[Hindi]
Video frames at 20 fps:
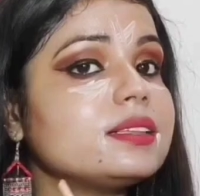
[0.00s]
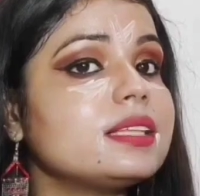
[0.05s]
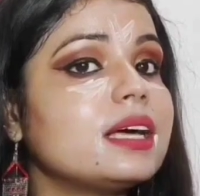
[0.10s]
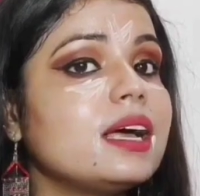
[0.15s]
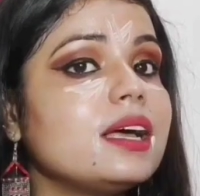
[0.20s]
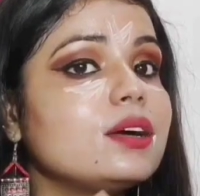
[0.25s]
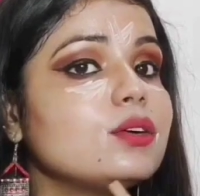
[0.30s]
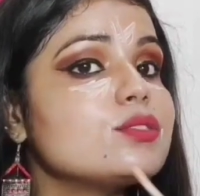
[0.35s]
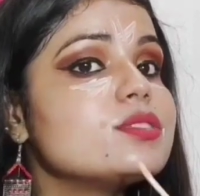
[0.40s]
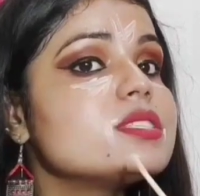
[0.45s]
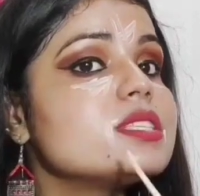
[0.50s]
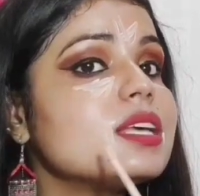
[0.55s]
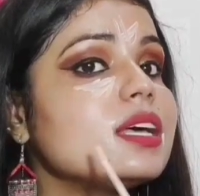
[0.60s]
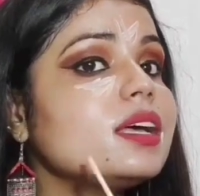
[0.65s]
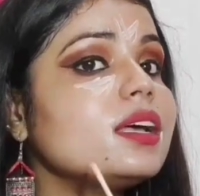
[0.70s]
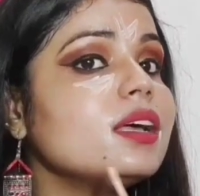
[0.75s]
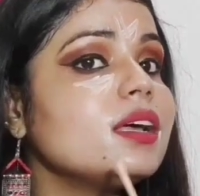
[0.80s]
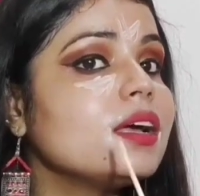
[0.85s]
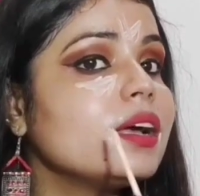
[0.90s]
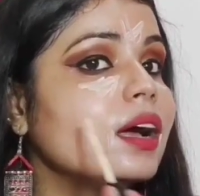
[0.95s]
रहता है
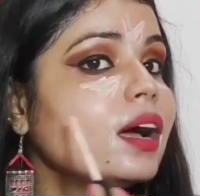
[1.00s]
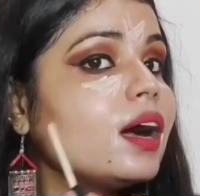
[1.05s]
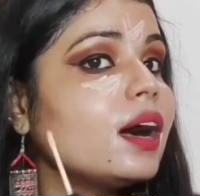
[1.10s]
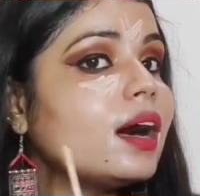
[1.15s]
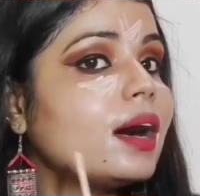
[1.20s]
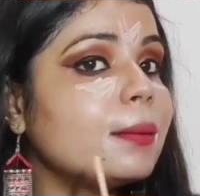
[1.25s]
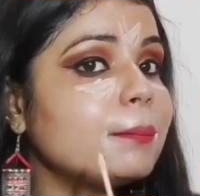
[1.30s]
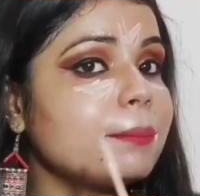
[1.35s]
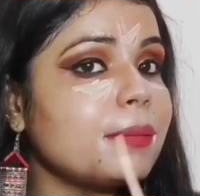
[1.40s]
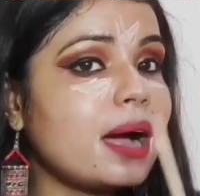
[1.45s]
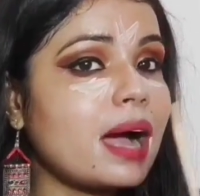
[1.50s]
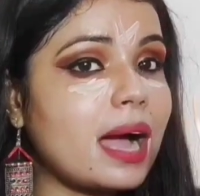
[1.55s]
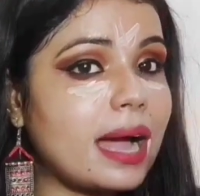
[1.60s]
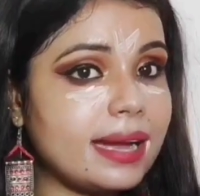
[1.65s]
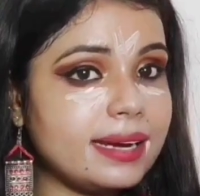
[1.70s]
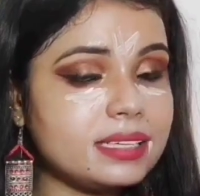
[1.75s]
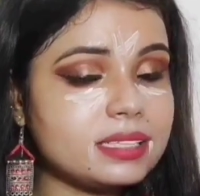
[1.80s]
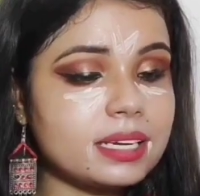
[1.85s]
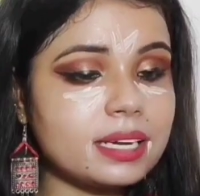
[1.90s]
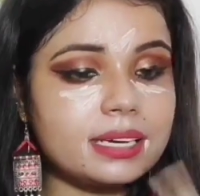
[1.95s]
उसे हम
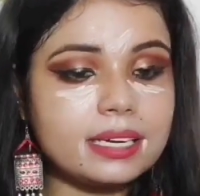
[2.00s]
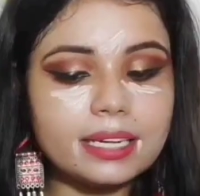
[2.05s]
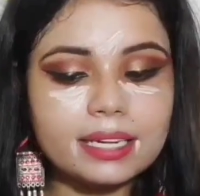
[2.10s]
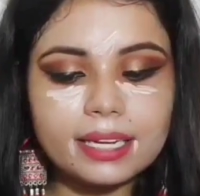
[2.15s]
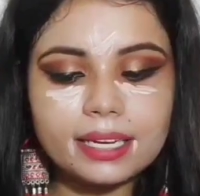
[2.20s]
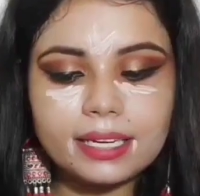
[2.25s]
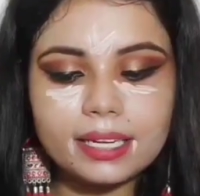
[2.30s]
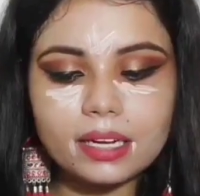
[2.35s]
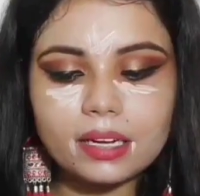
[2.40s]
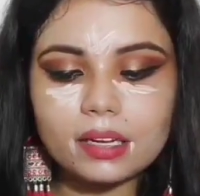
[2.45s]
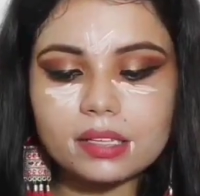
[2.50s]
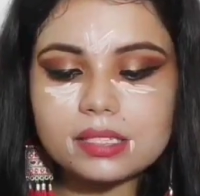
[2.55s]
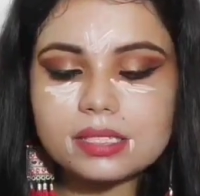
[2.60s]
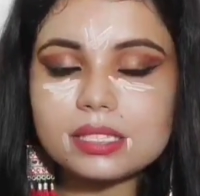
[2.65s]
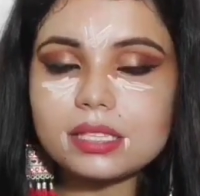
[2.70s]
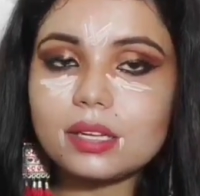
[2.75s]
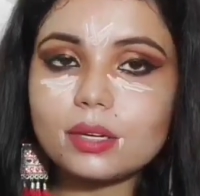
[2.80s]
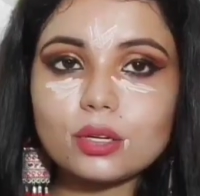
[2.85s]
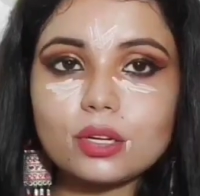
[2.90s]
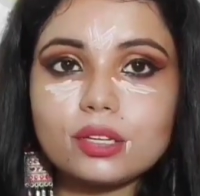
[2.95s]
हाइड करने के लिए
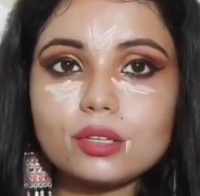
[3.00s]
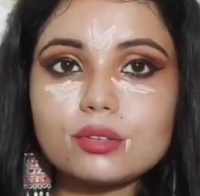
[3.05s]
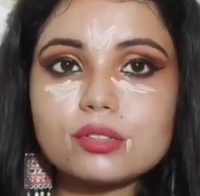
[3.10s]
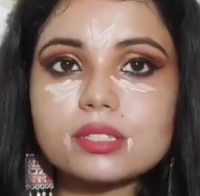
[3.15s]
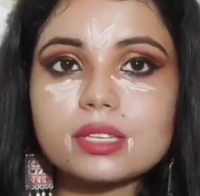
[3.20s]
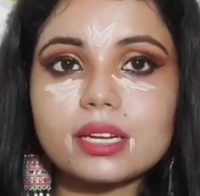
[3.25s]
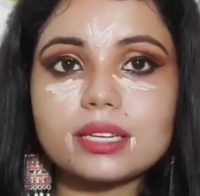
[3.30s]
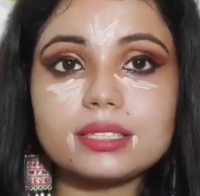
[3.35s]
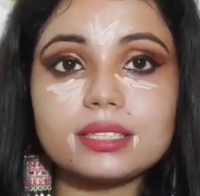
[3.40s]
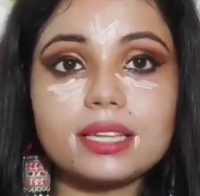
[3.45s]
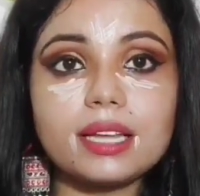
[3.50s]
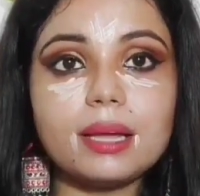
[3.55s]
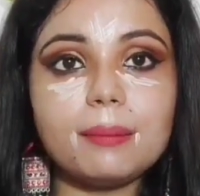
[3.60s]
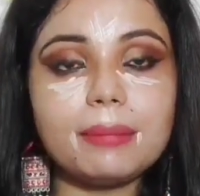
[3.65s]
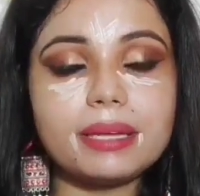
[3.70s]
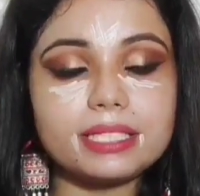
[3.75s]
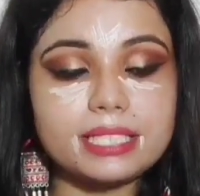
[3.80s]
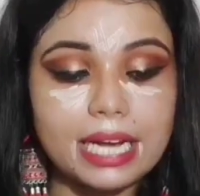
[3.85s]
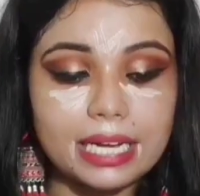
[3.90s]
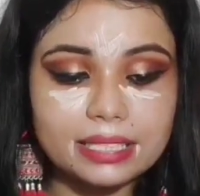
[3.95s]
कंसीलर का यूज़ करते
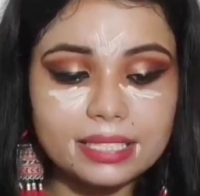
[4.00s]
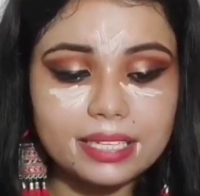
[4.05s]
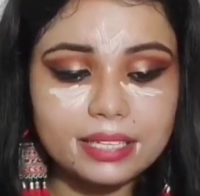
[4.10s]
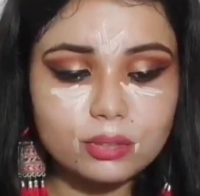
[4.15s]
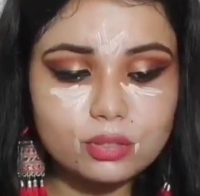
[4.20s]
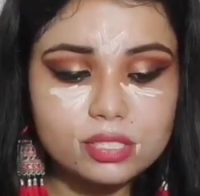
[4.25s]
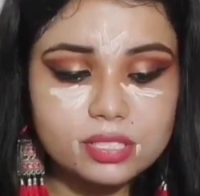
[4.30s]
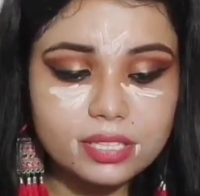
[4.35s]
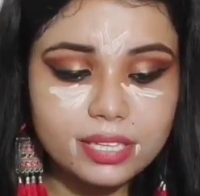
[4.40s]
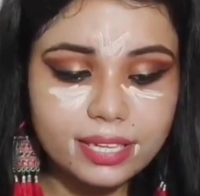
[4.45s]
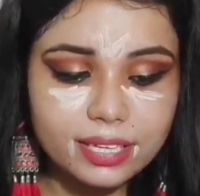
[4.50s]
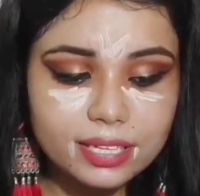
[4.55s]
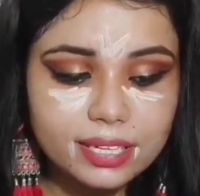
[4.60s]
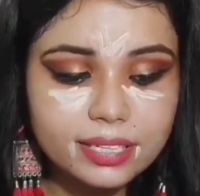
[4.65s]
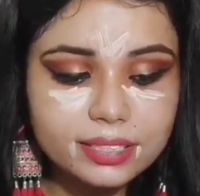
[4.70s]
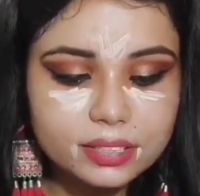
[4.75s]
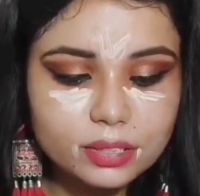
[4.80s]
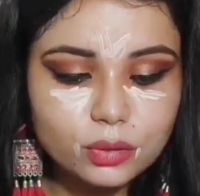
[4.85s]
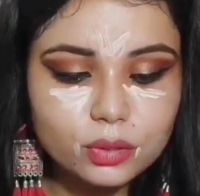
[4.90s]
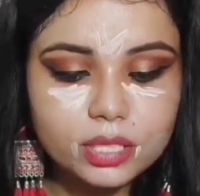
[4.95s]
हैं मैं ज़्यादा यूज़
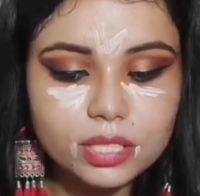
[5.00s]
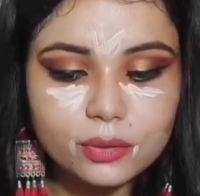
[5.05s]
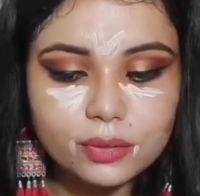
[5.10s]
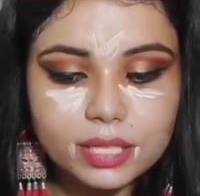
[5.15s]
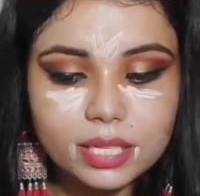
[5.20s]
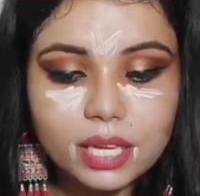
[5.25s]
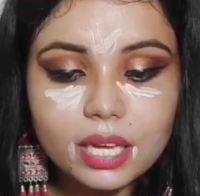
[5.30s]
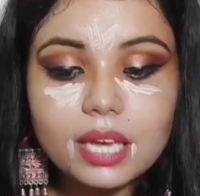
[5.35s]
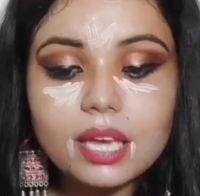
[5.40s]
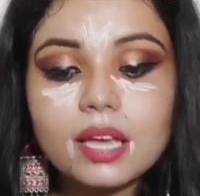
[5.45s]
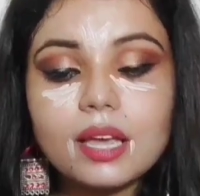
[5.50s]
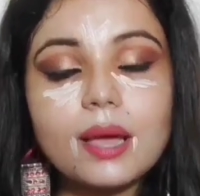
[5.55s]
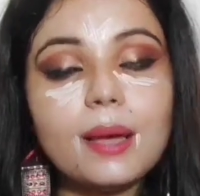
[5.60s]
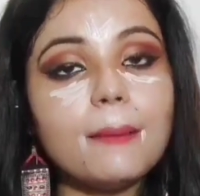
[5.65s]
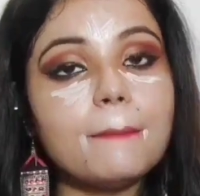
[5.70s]
नहीं करती हूँ क्योंकि